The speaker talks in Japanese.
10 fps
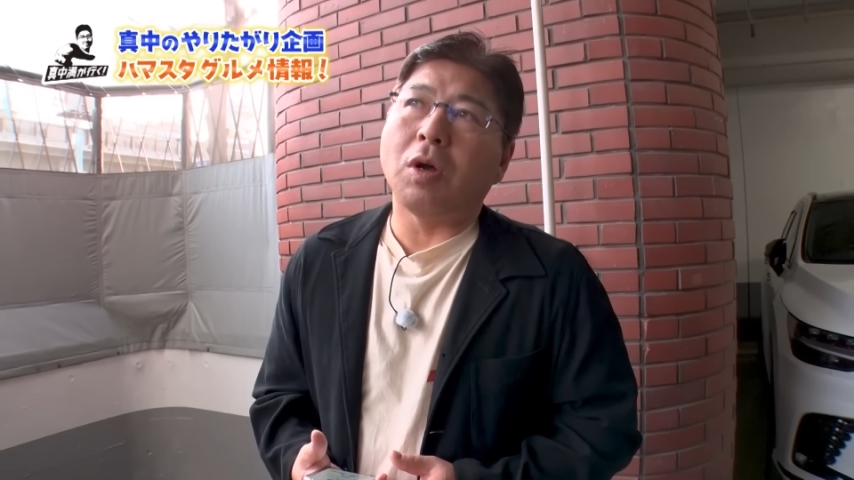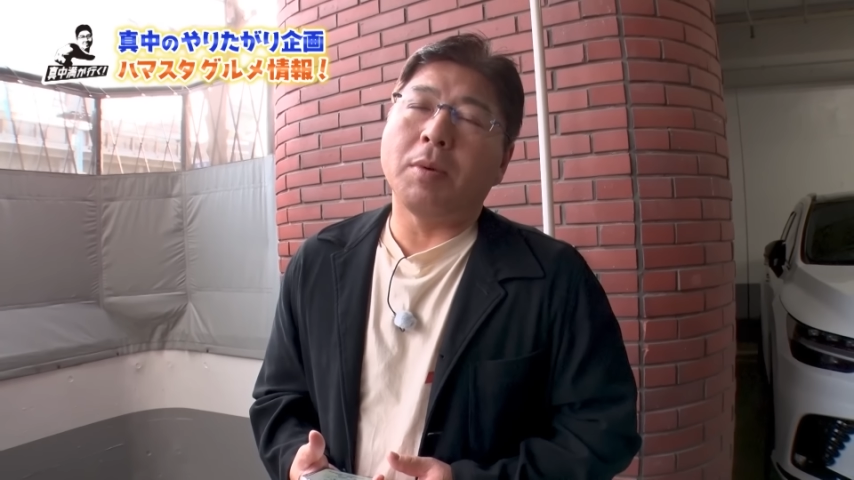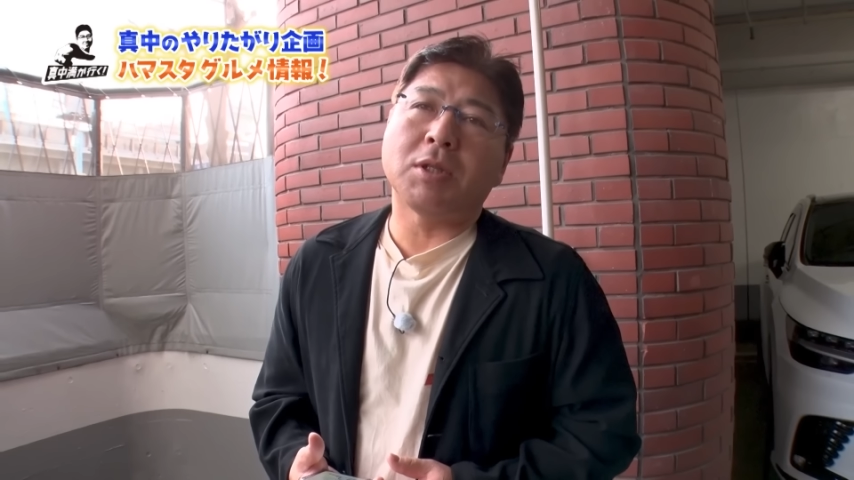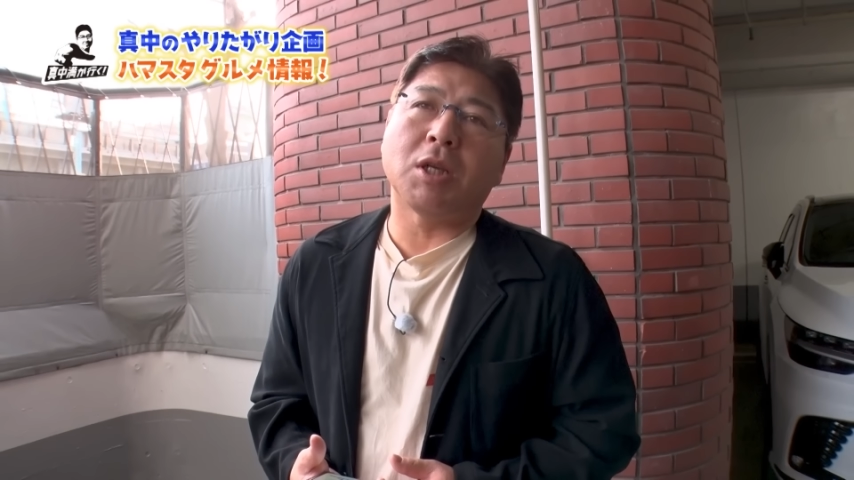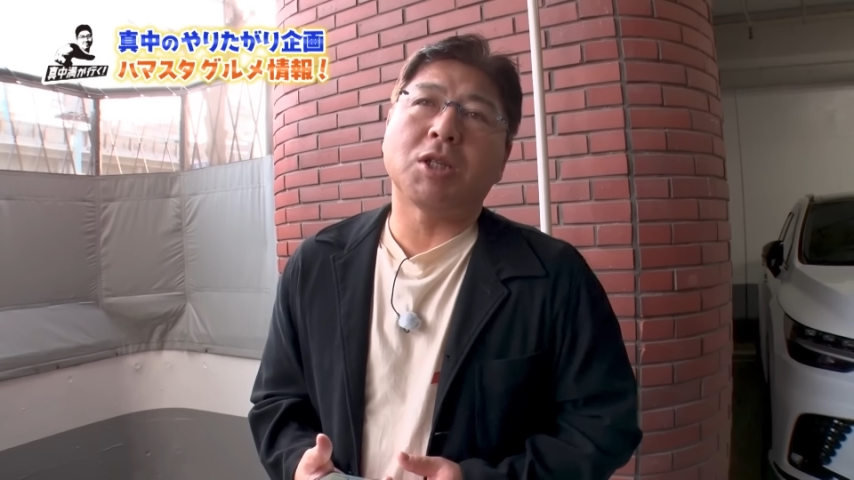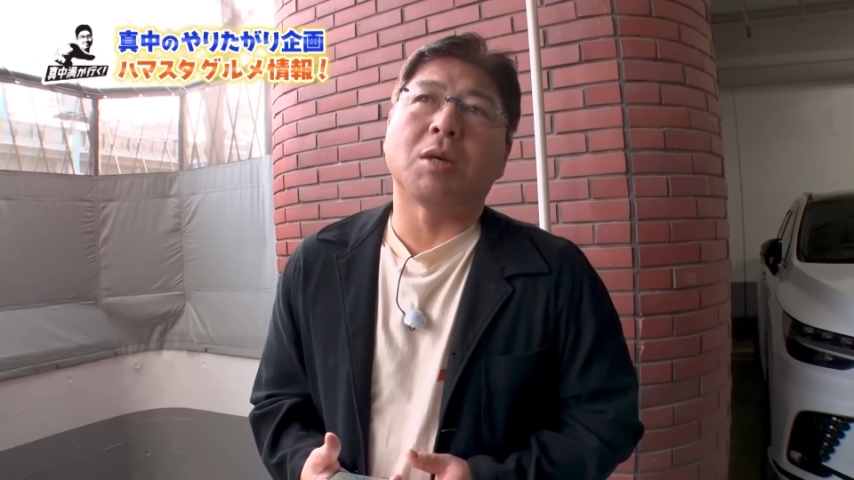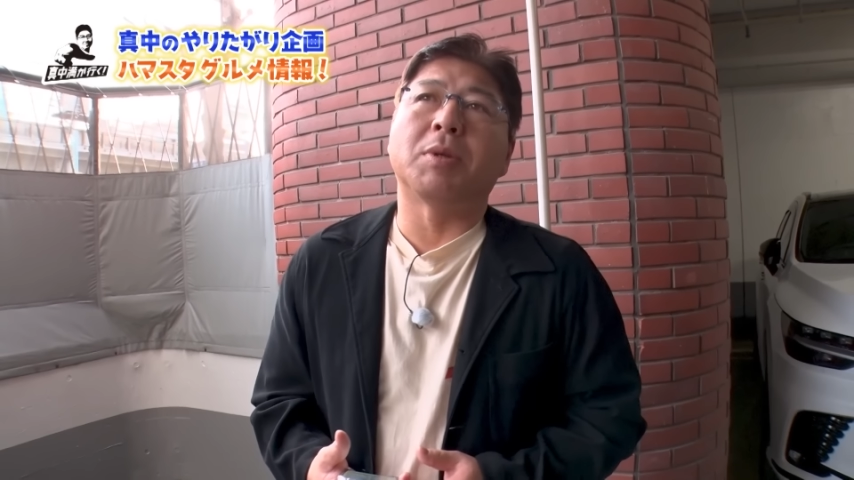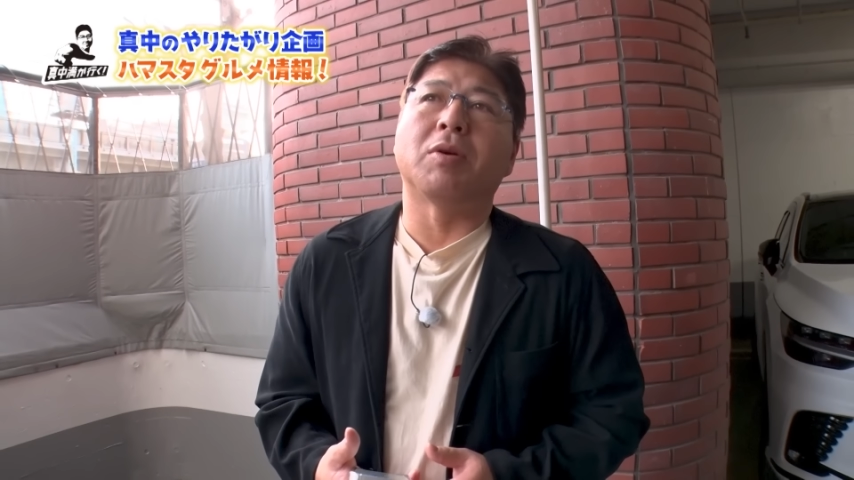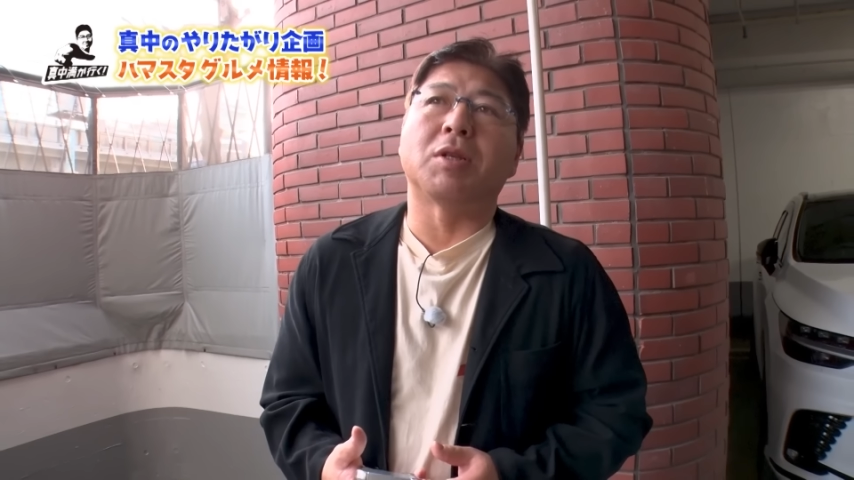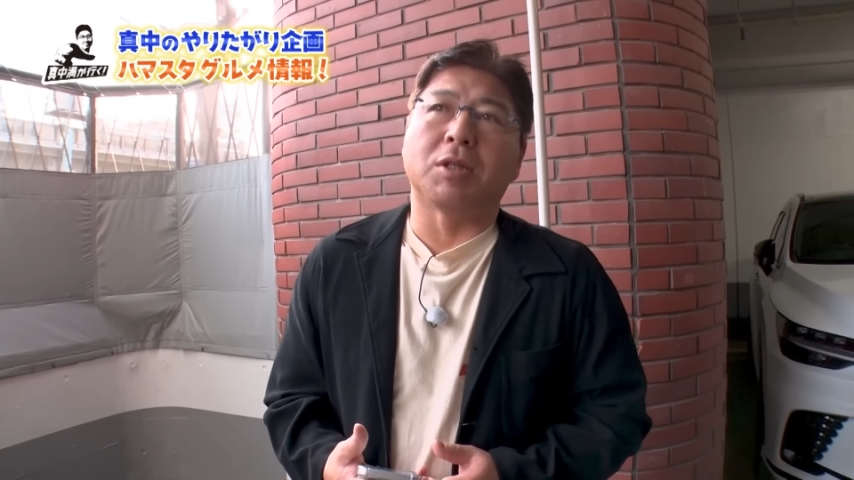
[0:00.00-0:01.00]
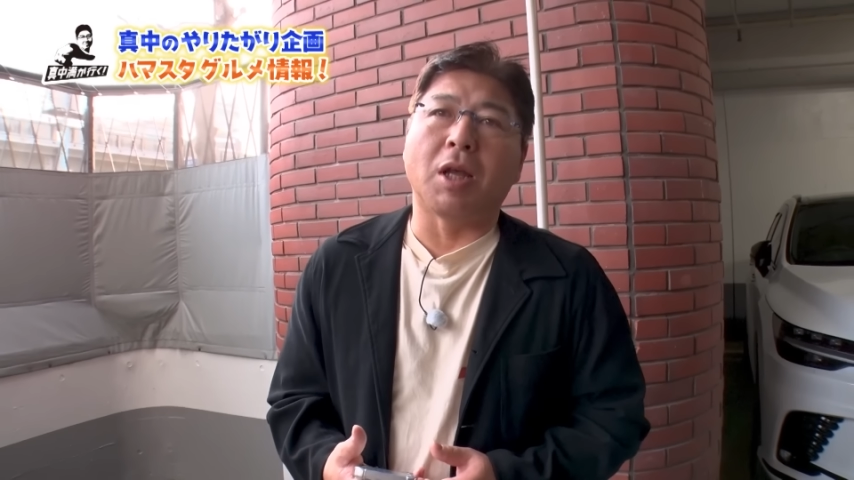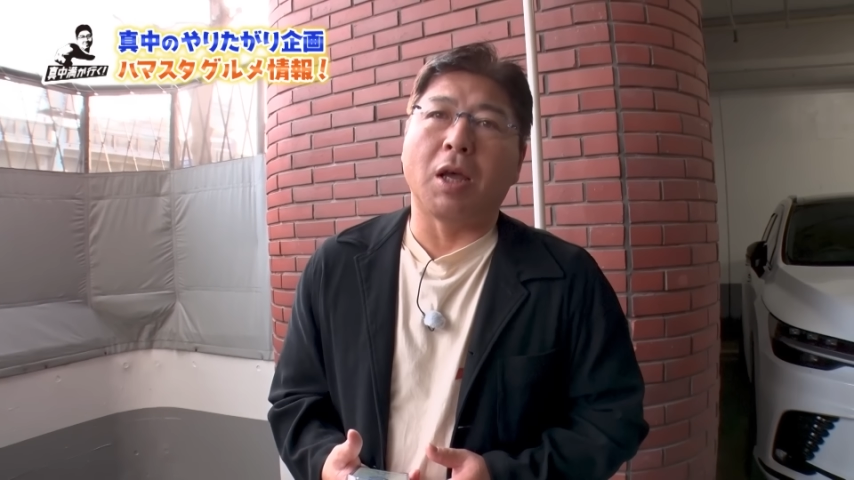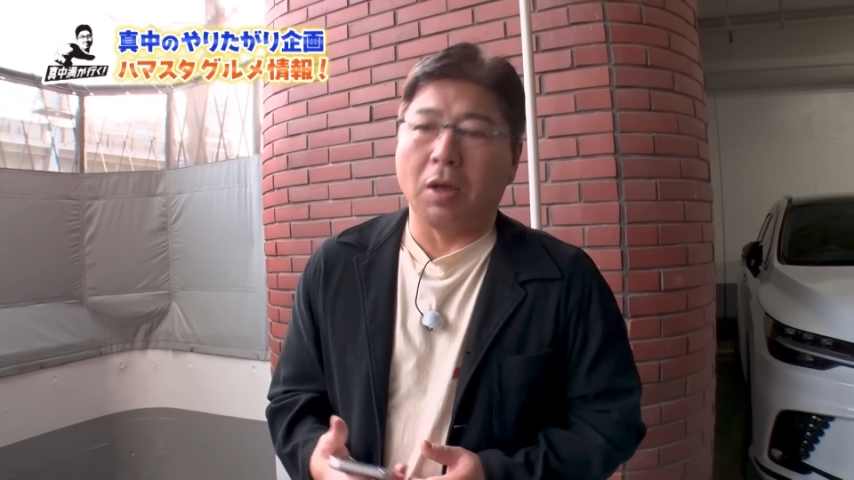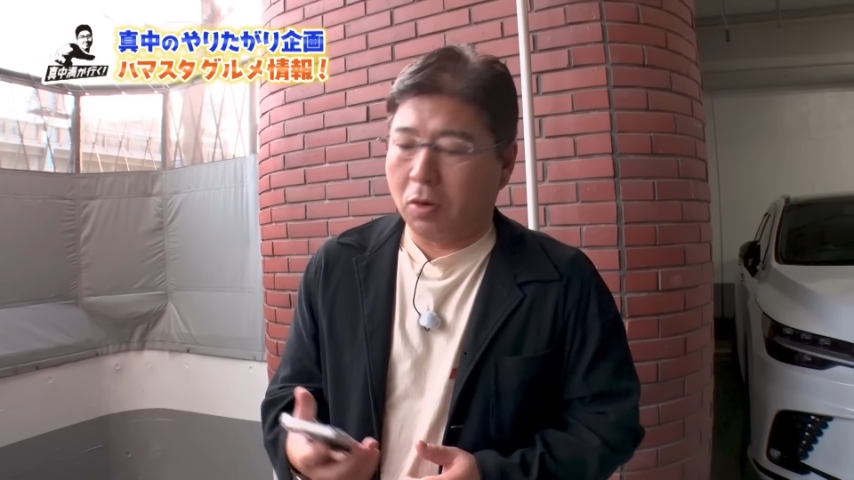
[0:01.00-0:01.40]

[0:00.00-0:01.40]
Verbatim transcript: 浜スタジアムではですね